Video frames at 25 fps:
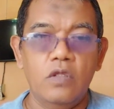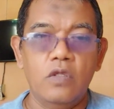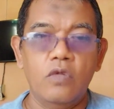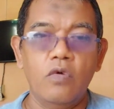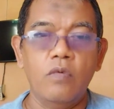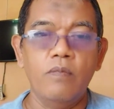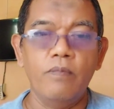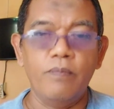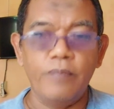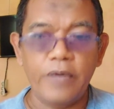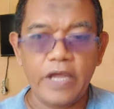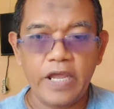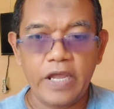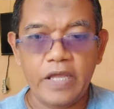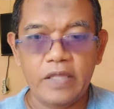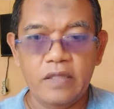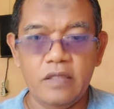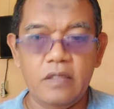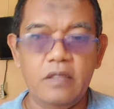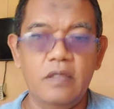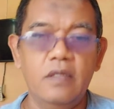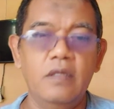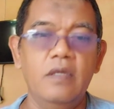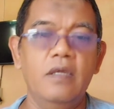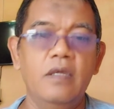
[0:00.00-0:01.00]

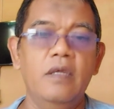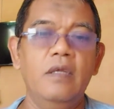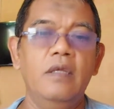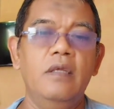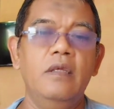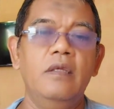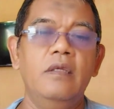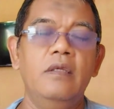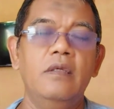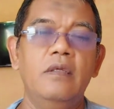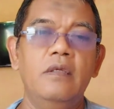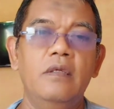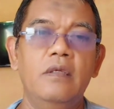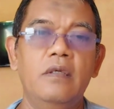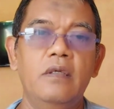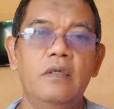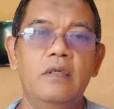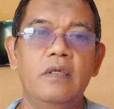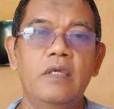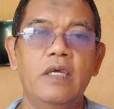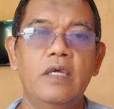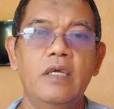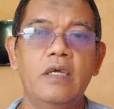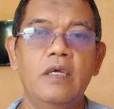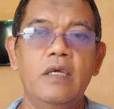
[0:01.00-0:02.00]
dompet ya,
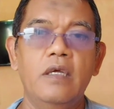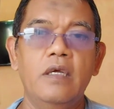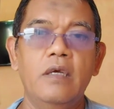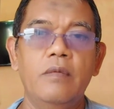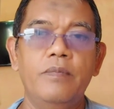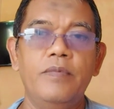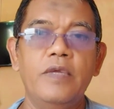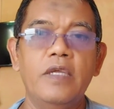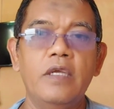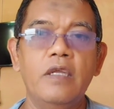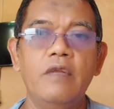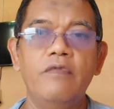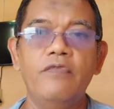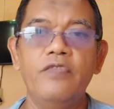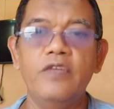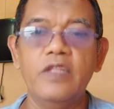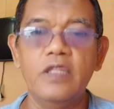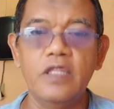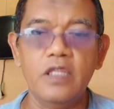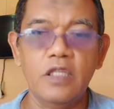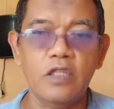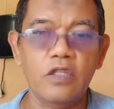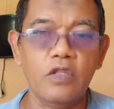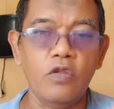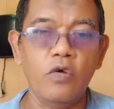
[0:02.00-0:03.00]
yang bikin
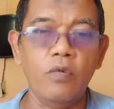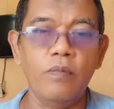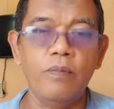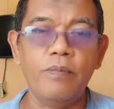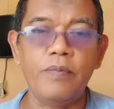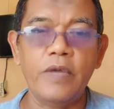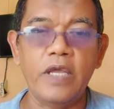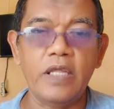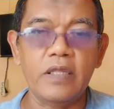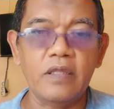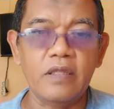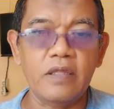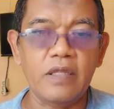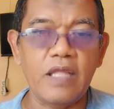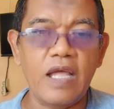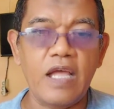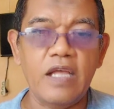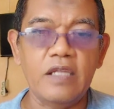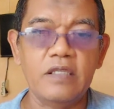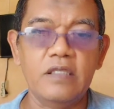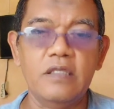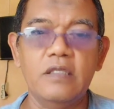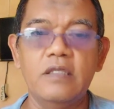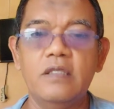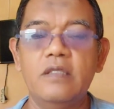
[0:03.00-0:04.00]
fiti dompet
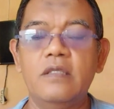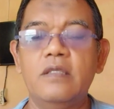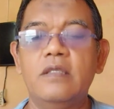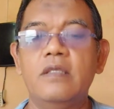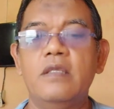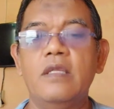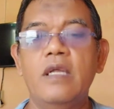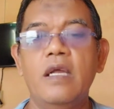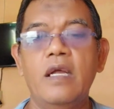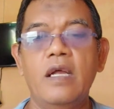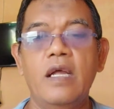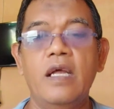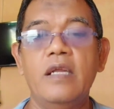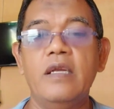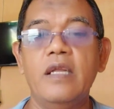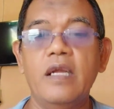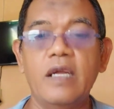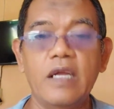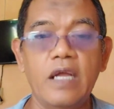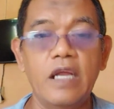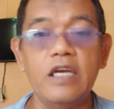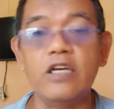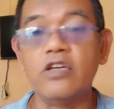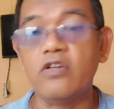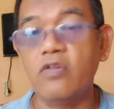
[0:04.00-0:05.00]
tas yang ada
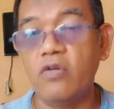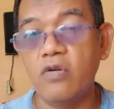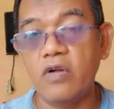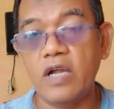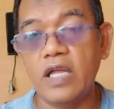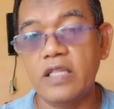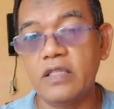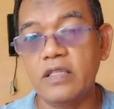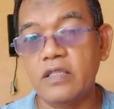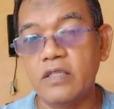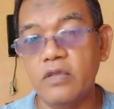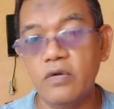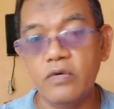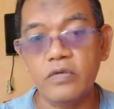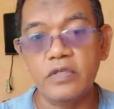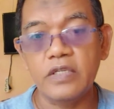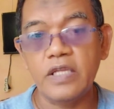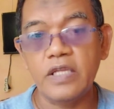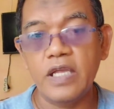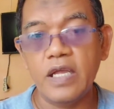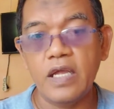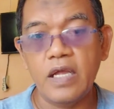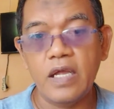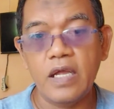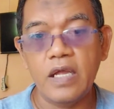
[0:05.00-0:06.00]

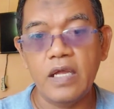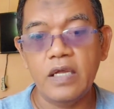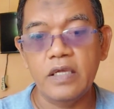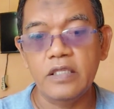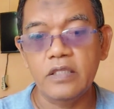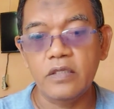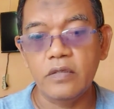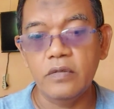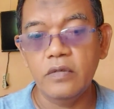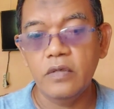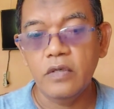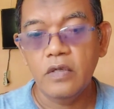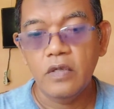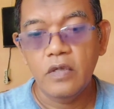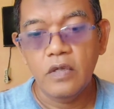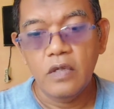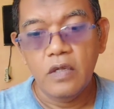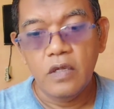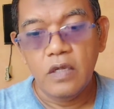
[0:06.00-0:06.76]
kantong-kantongnya itu